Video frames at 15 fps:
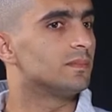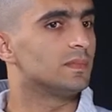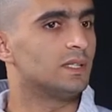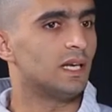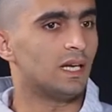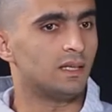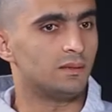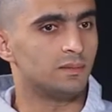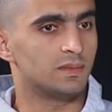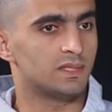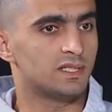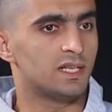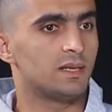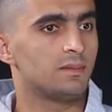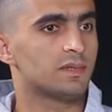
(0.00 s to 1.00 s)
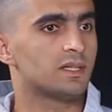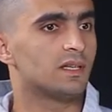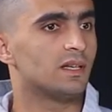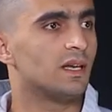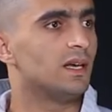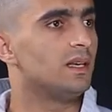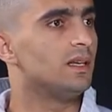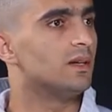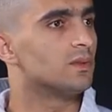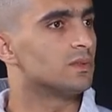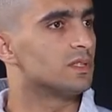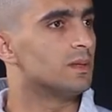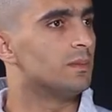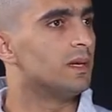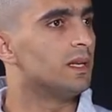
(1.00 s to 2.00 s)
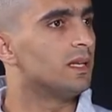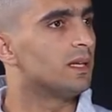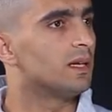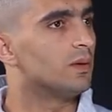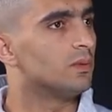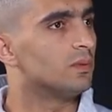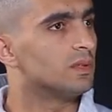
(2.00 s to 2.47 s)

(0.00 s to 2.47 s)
يعني مش زي مثلا الاهلي او الزمالك او